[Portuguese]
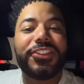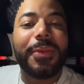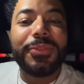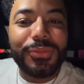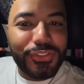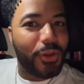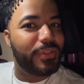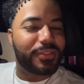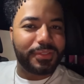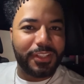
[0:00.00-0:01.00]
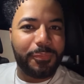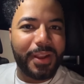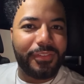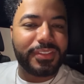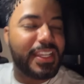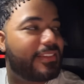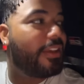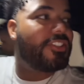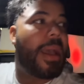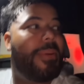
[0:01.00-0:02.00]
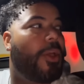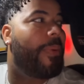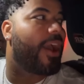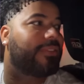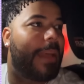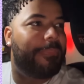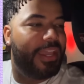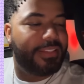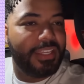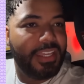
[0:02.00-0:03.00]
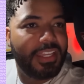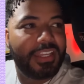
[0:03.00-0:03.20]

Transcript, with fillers: temos um show exclusivo pra vocês. Já mandou pegar o tapete?